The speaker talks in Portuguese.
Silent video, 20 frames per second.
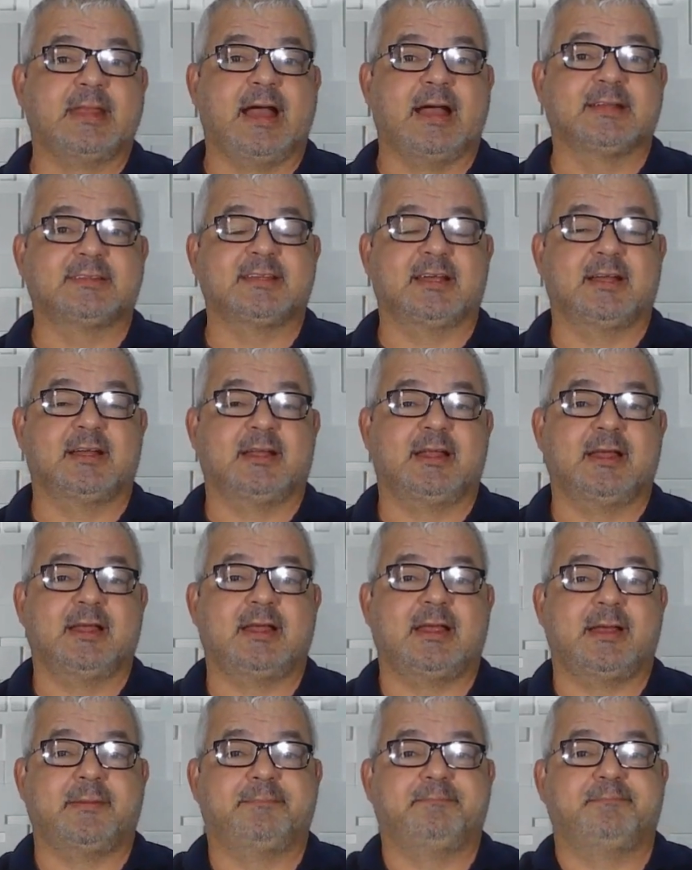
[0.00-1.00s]

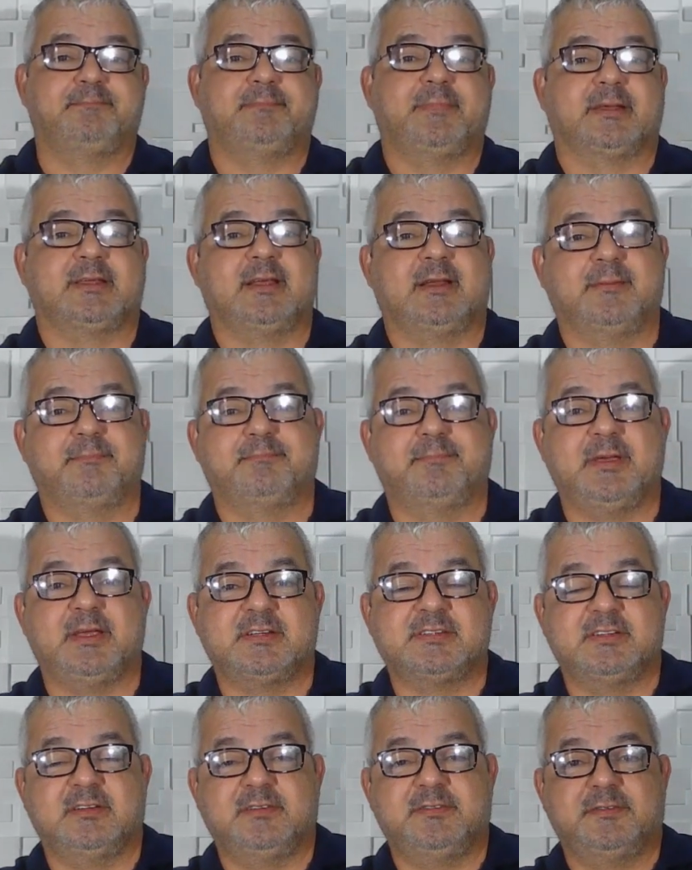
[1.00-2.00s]
atrelar aquela
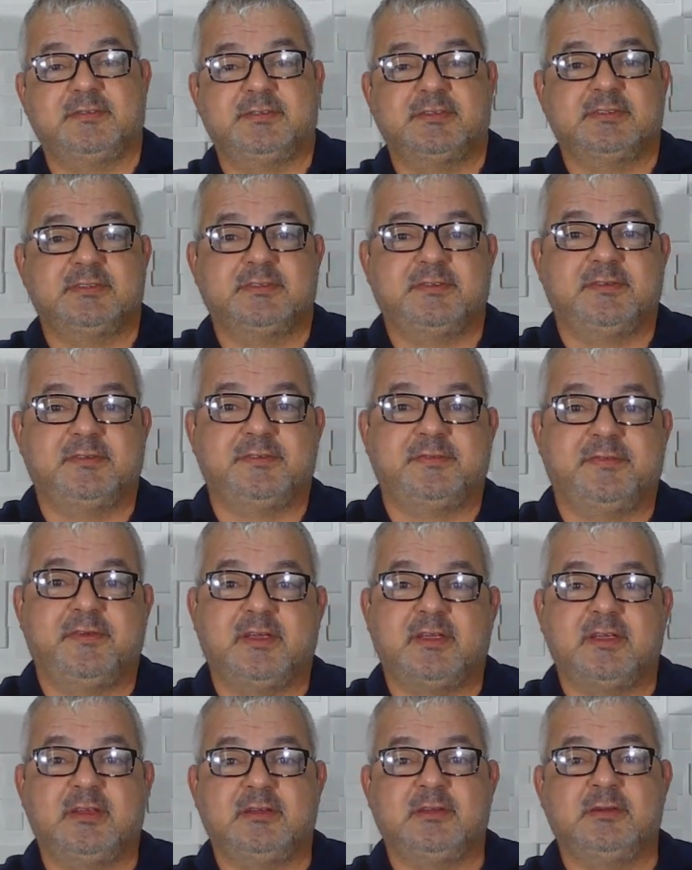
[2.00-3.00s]
pecha de, de, de,
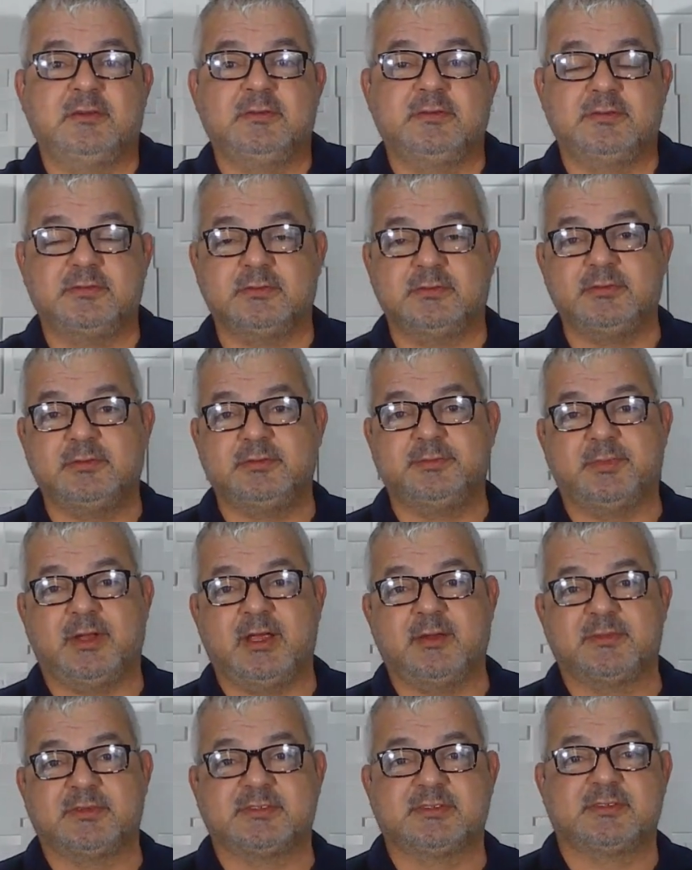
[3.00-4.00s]
fake news nos
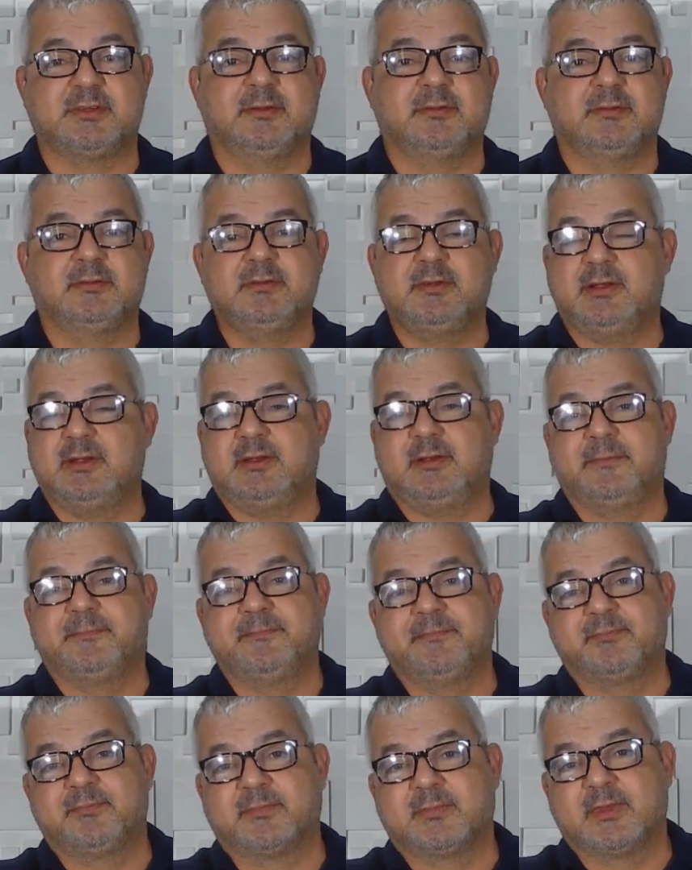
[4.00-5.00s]
memes. Não é.
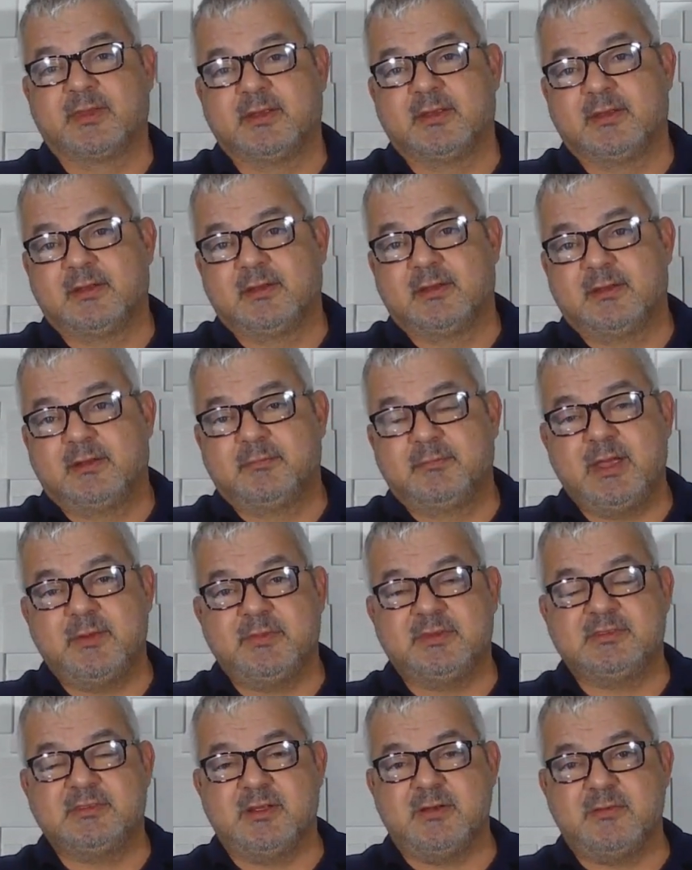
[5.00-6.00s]

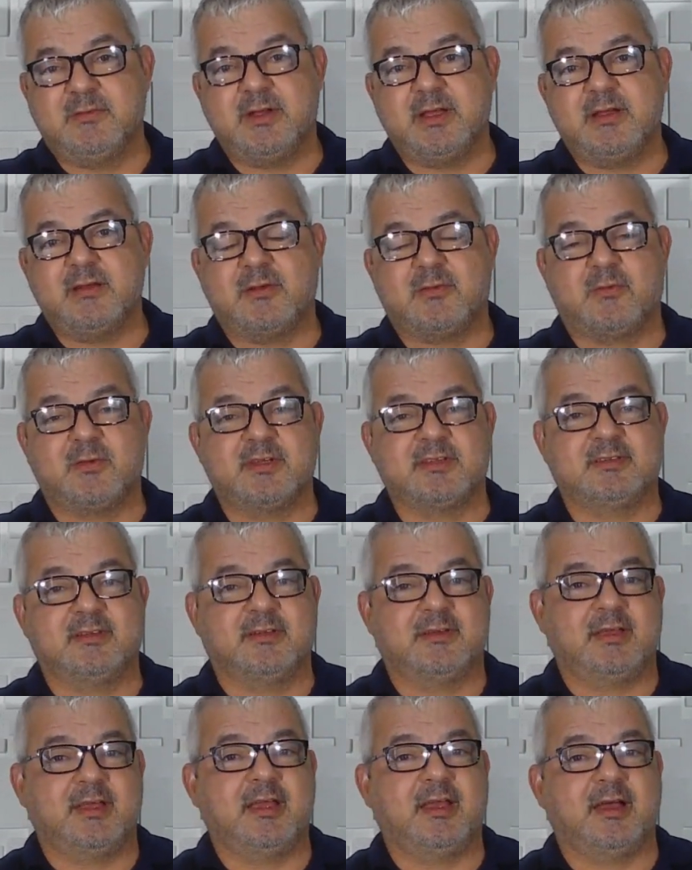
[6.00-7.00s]
Memes não é uma
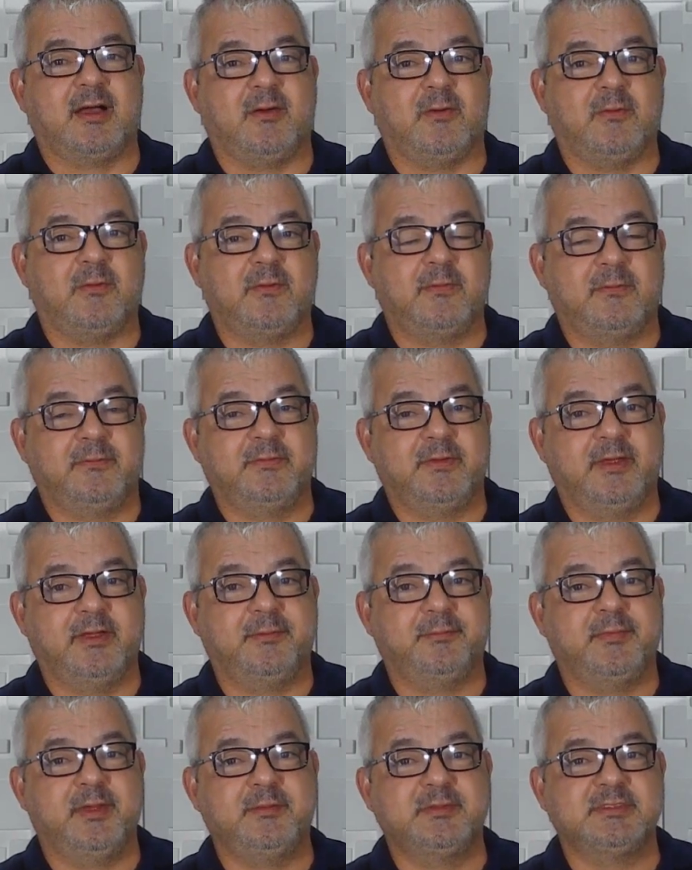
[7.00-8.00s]
coisa real. Né?
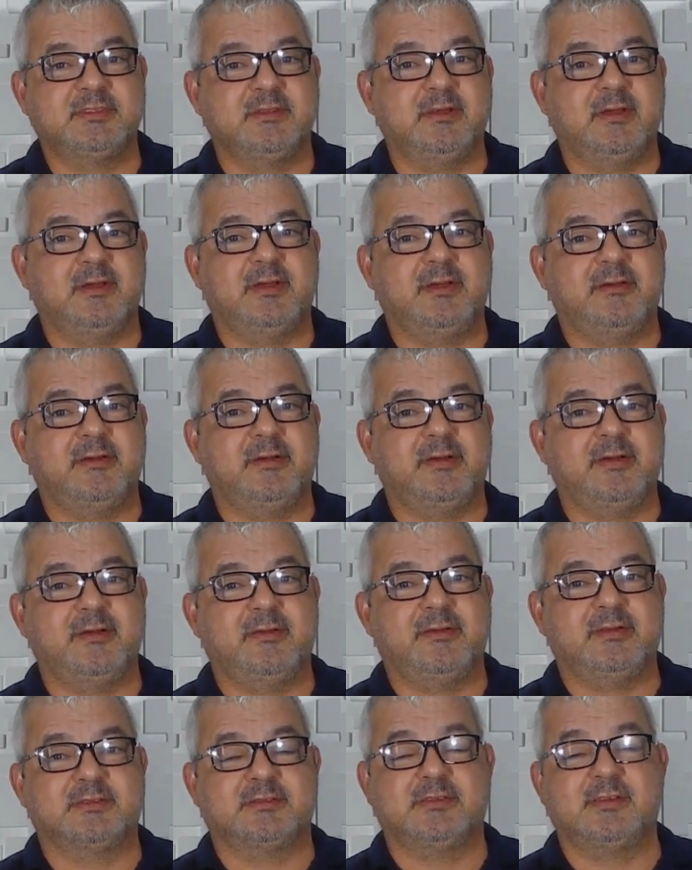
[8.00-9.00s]
Memes é uma, é
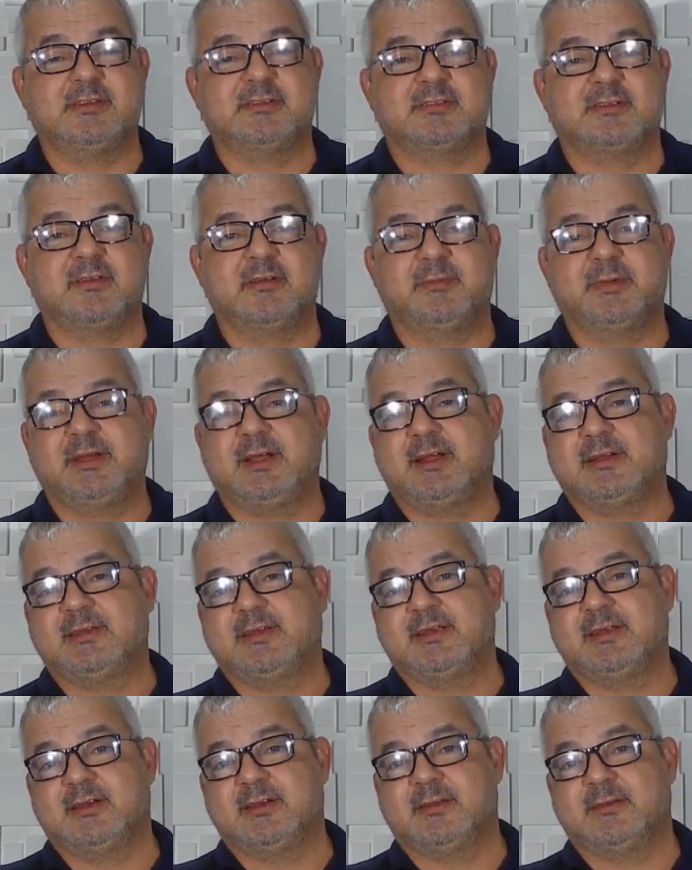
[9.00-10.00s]
uma zoação, é uma
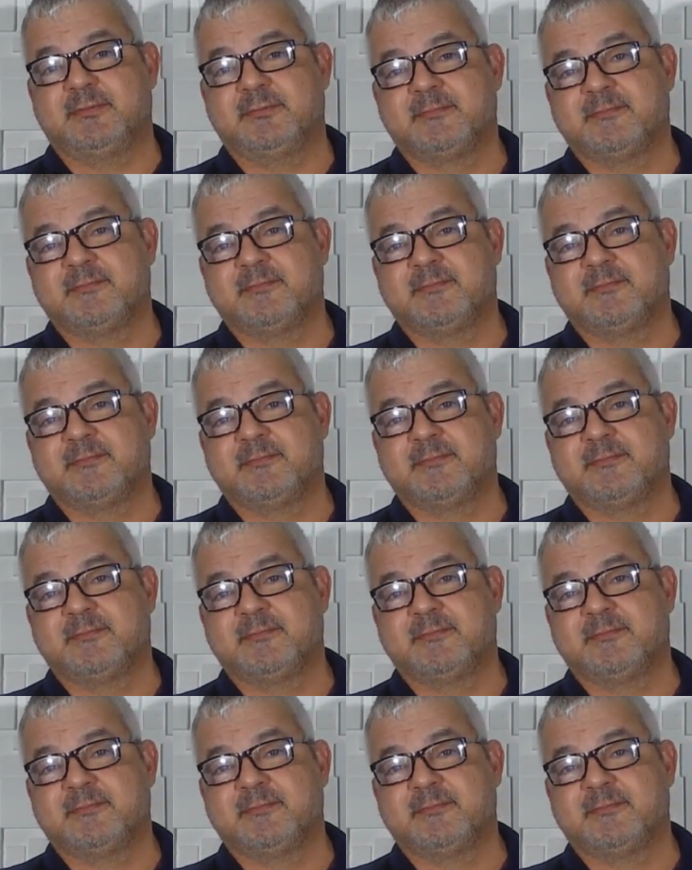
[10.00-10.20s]
brincadeira.